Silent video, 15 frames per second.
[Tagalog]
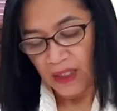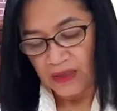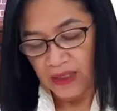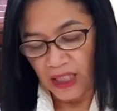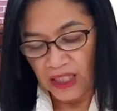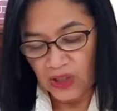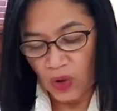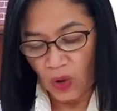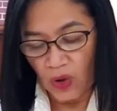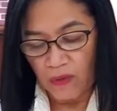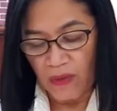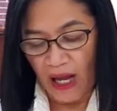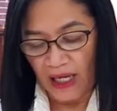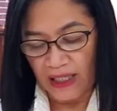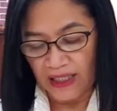Dito
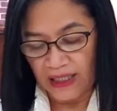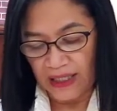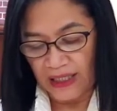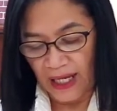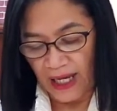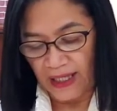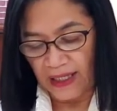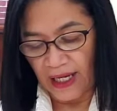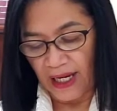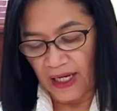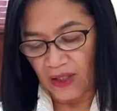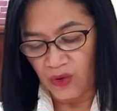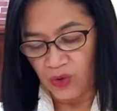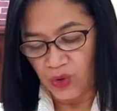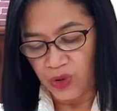
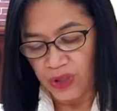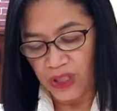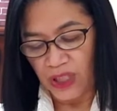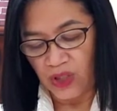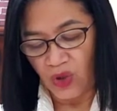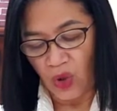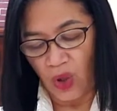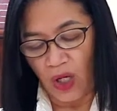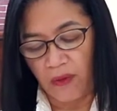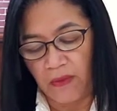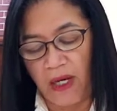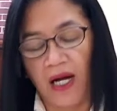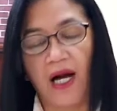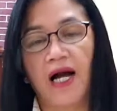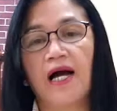makikilala kung sino ang
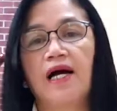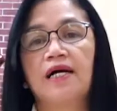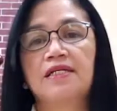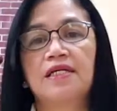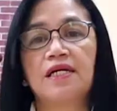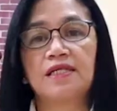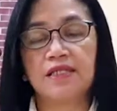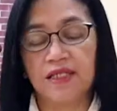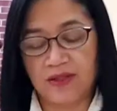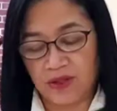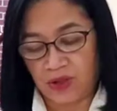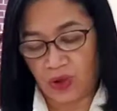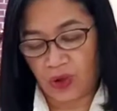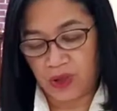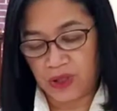mga anak
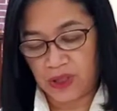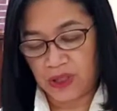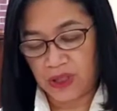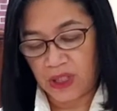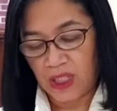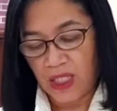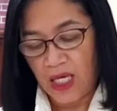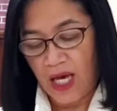ng Diyos